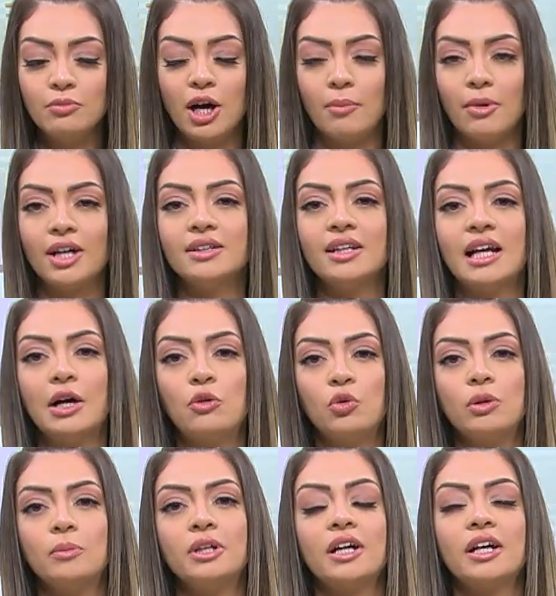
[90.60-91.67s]
مع بعض الاول
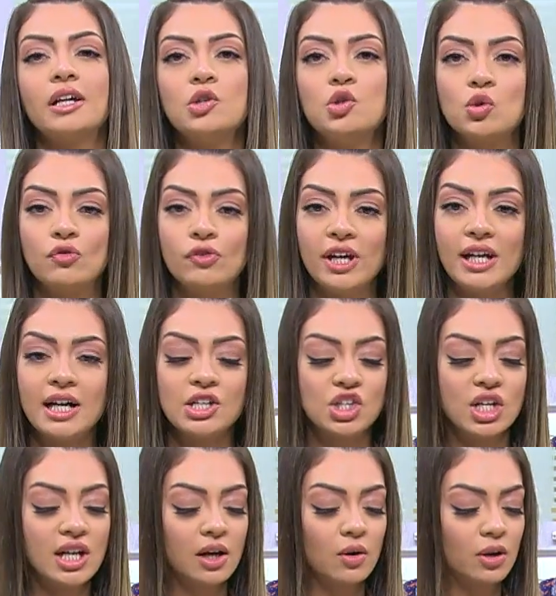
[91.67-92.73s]
من غير الشوفان
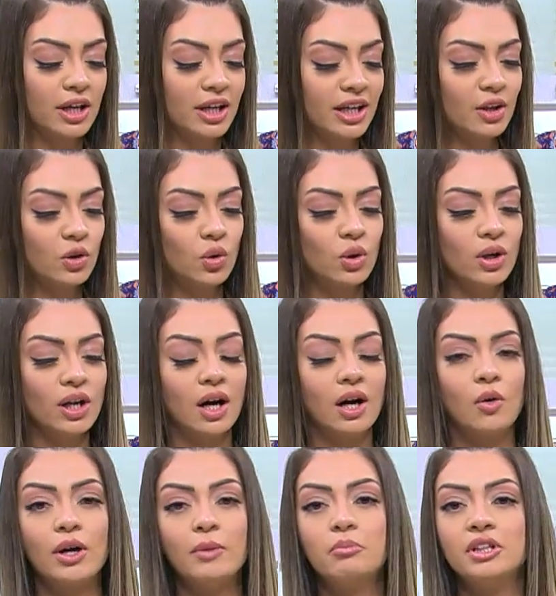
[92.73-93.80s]
عشان اوريكم
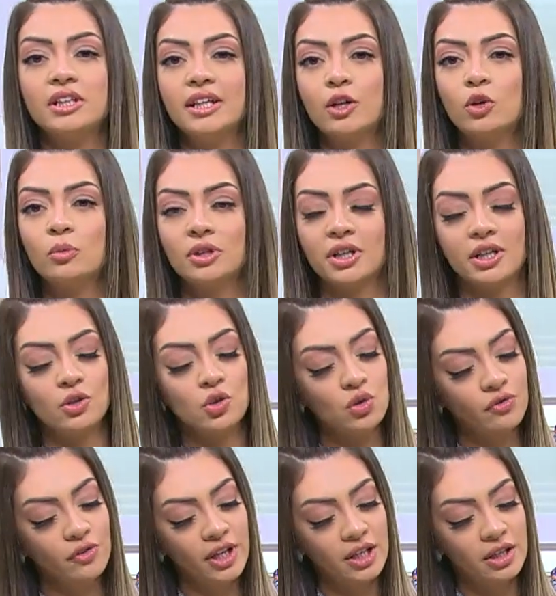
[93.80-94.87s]
القوام بتاعه من غير
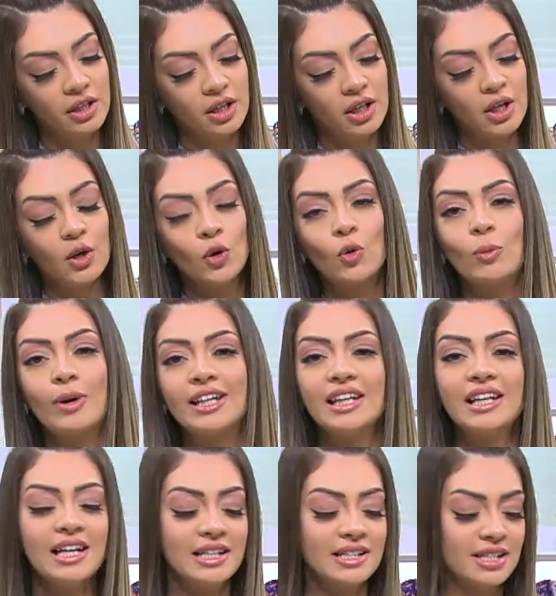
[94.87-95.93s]
الشوفان وبعدين
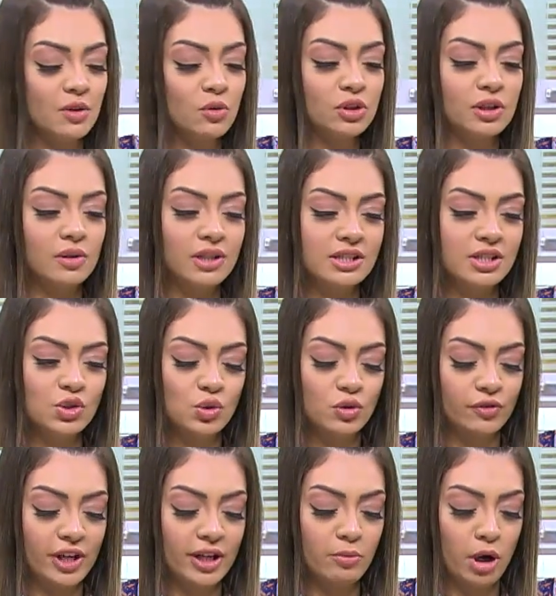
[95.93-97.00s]
هنزود دلوقتي
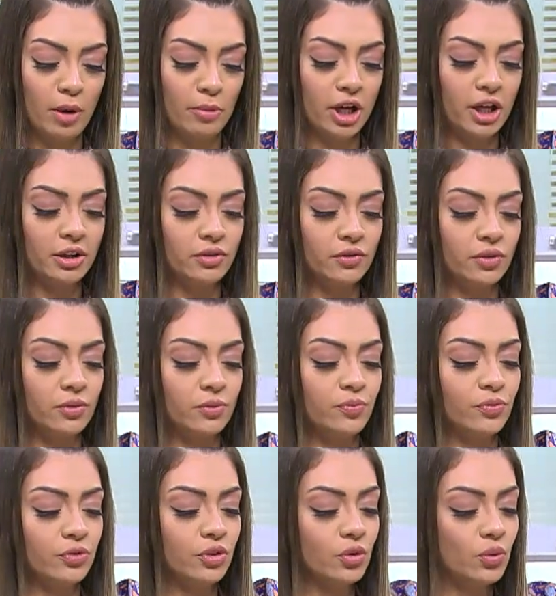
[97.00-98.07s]
الشوفان مع بعض
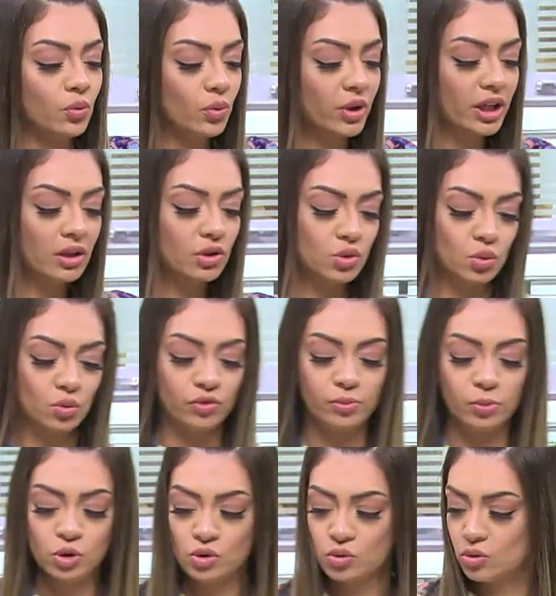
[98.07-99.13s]
ونشوف
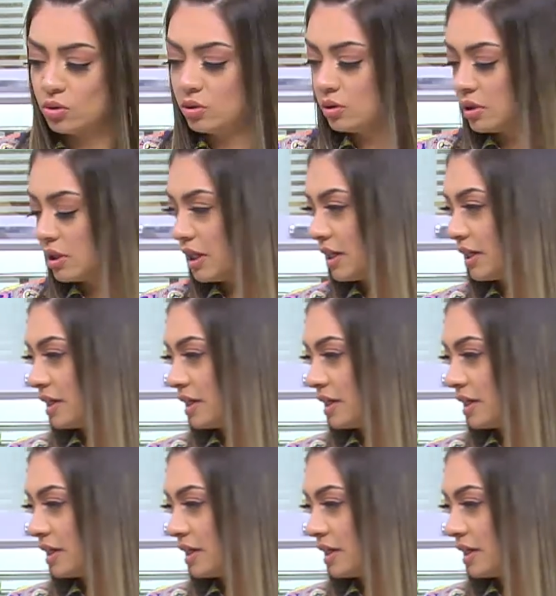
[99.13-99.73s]
بصوا انا